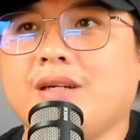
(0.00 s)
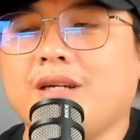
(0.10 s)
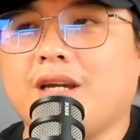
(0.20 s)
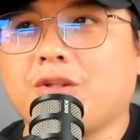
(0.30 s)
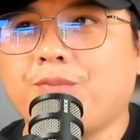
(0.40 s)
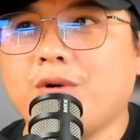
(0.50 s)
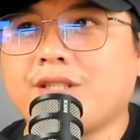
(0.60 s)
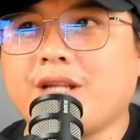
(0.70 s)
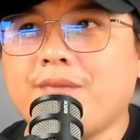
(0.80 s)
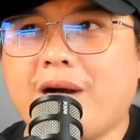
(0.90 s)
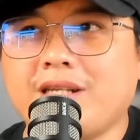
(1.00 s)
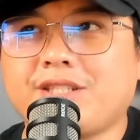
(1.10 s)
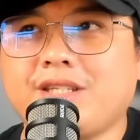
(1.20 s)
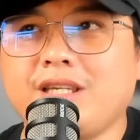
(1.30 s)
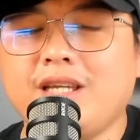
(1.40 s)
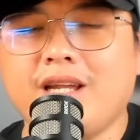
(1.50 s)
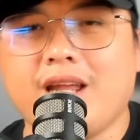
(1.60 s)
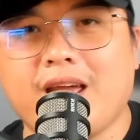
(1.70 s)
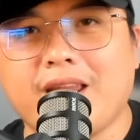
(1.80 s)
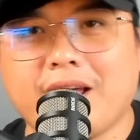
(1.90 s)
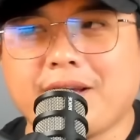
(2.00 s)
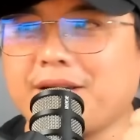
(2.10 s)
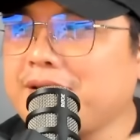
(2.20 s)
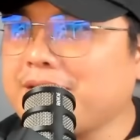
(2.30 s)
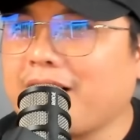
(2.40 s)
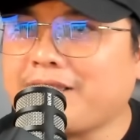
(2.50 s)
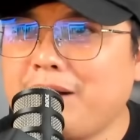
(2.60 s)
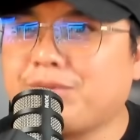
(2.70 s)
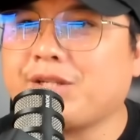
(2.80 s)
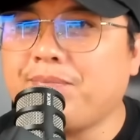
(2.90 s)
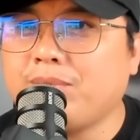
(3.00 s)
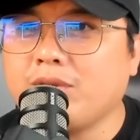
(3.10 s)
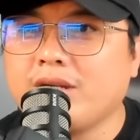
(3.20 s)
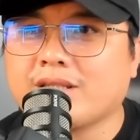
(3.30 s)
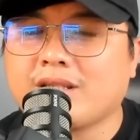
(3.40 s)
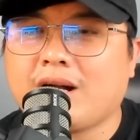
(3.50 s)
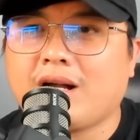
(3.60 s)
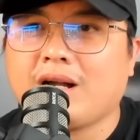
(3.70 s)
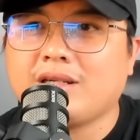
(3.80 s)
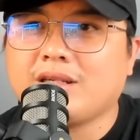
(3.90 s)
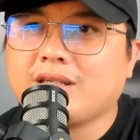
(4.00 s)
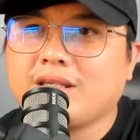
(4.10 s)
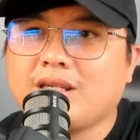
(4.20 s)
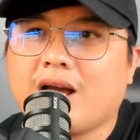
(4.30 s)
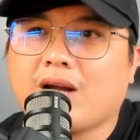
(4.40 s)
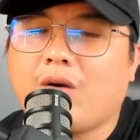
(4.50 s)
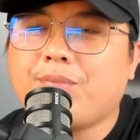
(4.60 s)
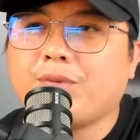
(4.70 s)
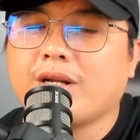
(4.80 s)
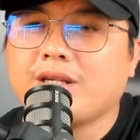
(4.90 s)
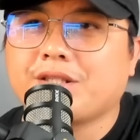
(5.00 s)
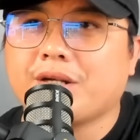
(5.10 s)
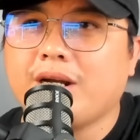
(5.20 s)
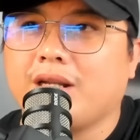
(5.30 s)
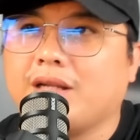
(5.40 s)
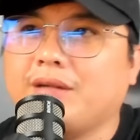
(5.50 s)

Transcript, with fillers: Ito pong isang Palestinian, eh, nag nag-thumbs up po yan sa ginagawa po ng Israel.